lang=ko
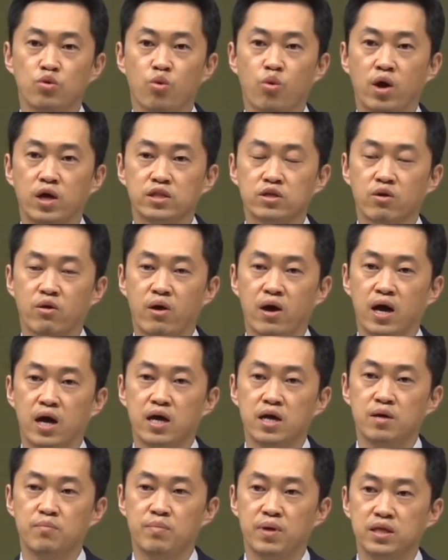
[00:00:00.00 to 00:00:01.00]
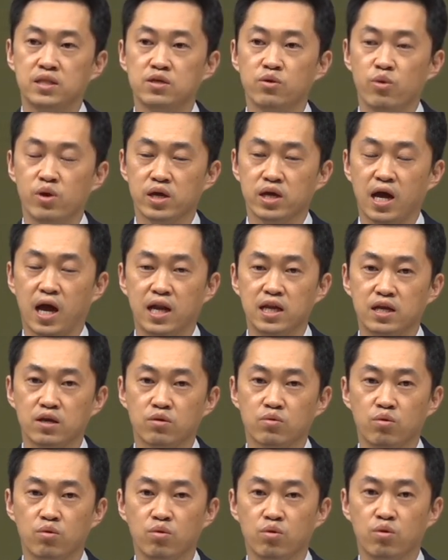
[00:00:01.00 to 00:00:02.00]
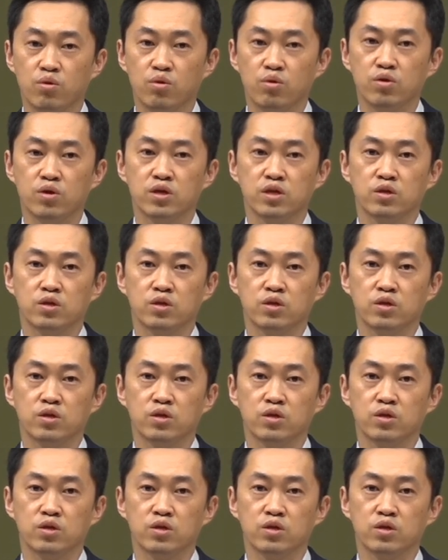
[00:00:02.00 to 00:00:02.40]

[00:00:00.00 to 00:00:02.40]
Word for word: 요한과 베드로에게 알리고